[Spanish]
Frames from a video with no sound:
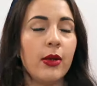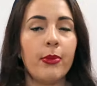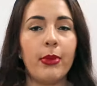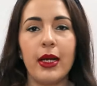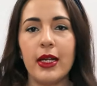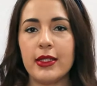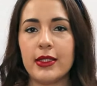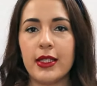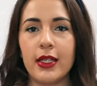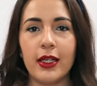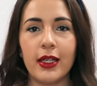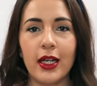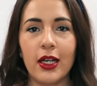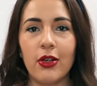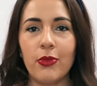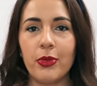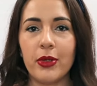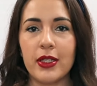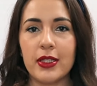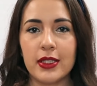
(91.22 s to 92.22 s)
Para este
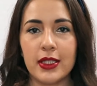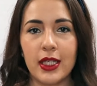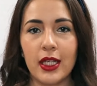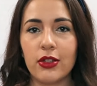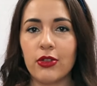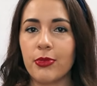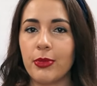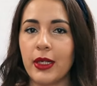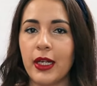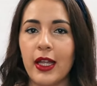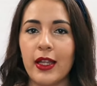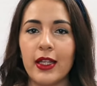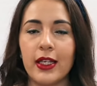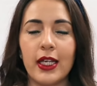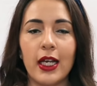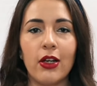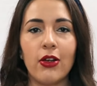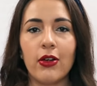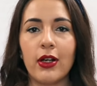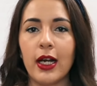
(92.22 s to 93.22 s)
regalo puedes ir a tu
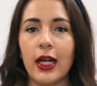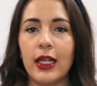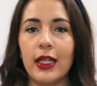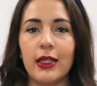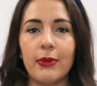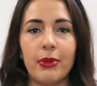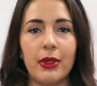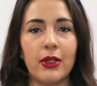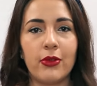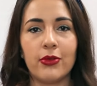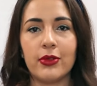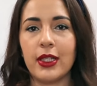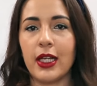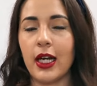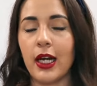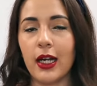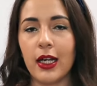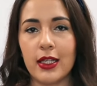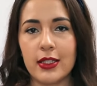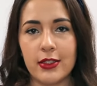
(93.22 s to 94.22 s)
panadería local y
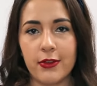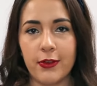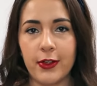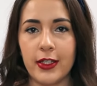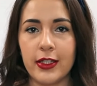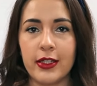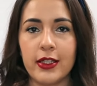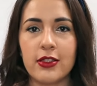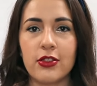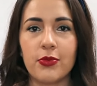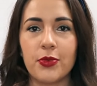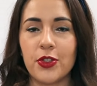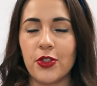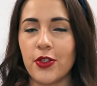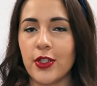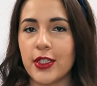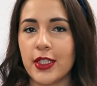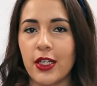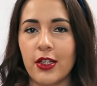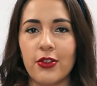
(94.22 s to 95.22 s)
preguntar las diferentes
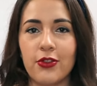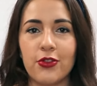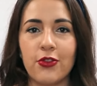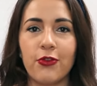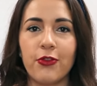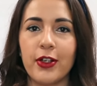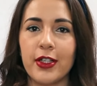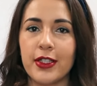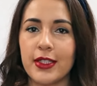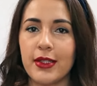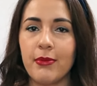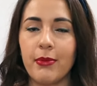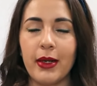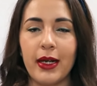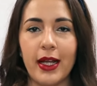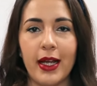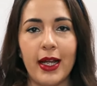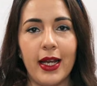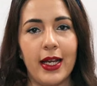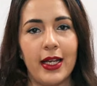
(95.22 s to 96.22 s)
opciones que ellos ofrecen
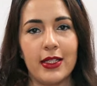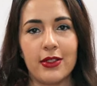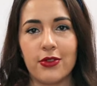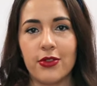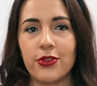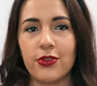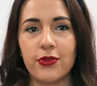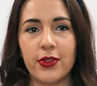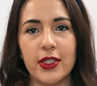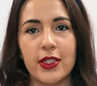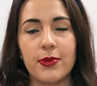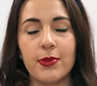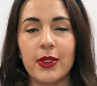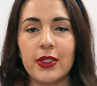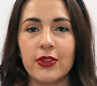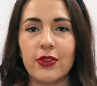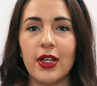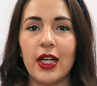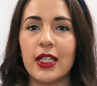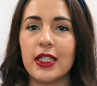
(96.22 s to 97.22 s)
para estos treats
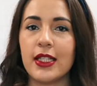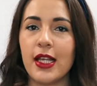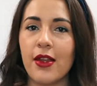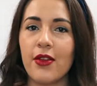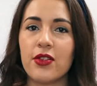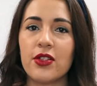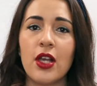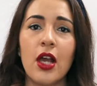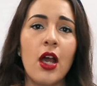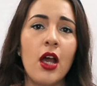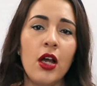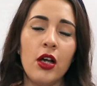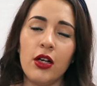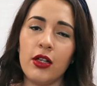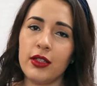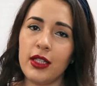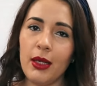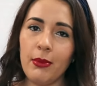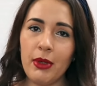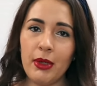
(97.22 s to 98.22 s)
personalizados
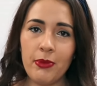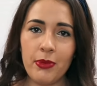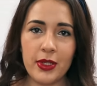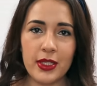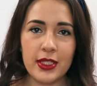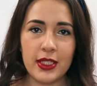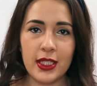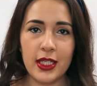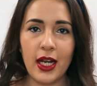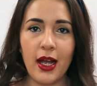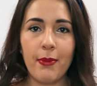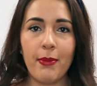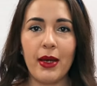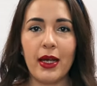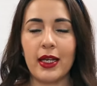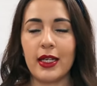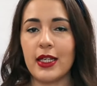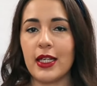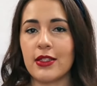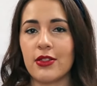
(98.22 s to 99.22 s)
o también puedes ir a
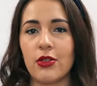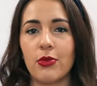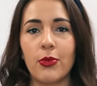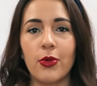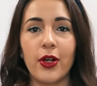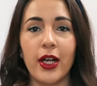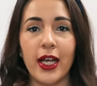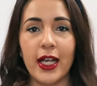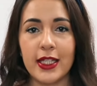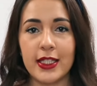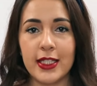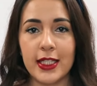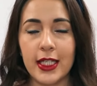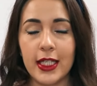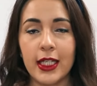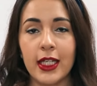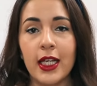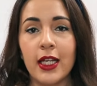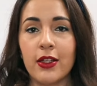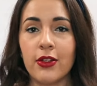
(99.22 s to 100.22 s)
páginas como
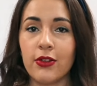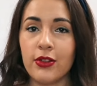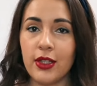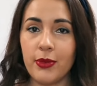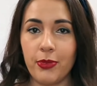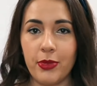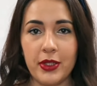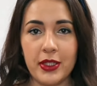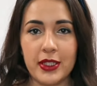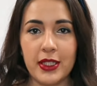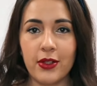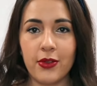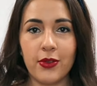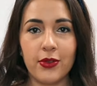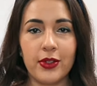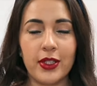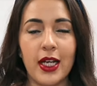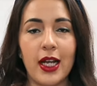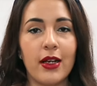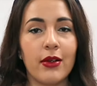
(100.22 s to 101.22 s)
Etsy donde puedes
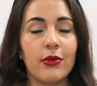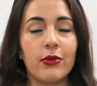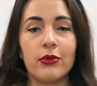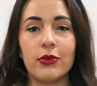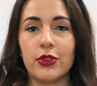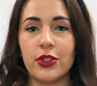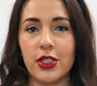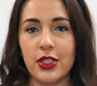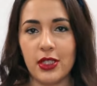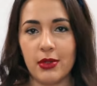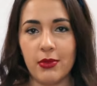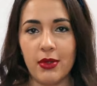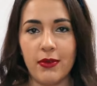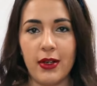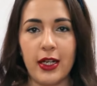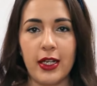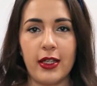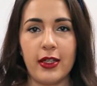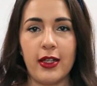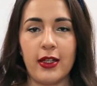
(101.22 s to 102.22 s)
encontrar muchísima
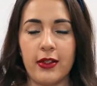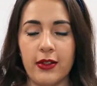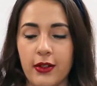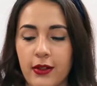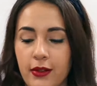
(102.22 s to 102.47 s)
variedad